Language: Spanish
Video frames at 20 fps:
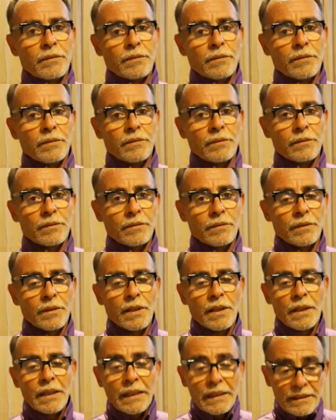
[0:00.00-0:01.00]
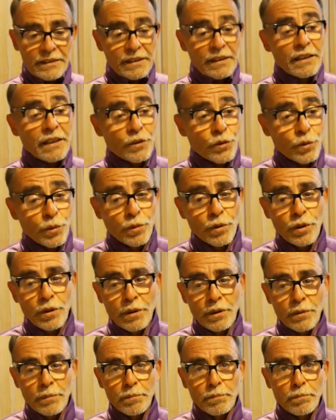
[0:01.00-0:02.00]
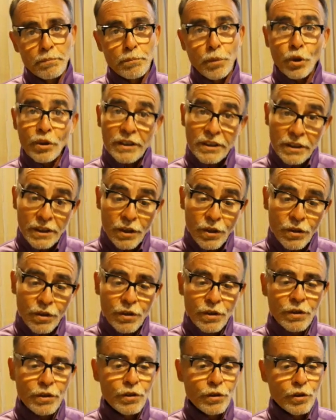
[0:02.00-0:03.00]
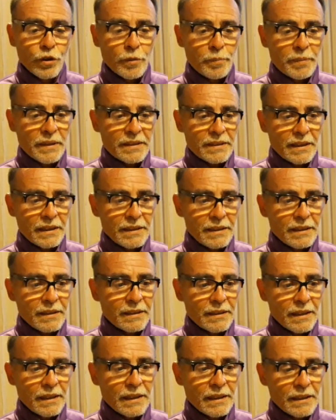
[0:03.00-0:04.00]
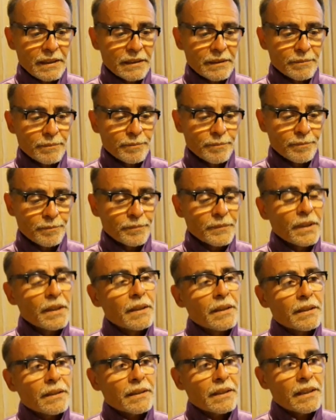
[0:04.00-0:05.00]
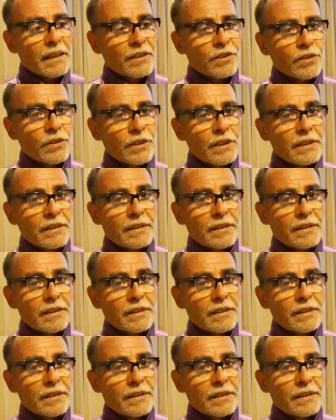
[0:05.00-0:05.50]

escucharlos. Sí, estuvo el politicólogo, especialista en relaciones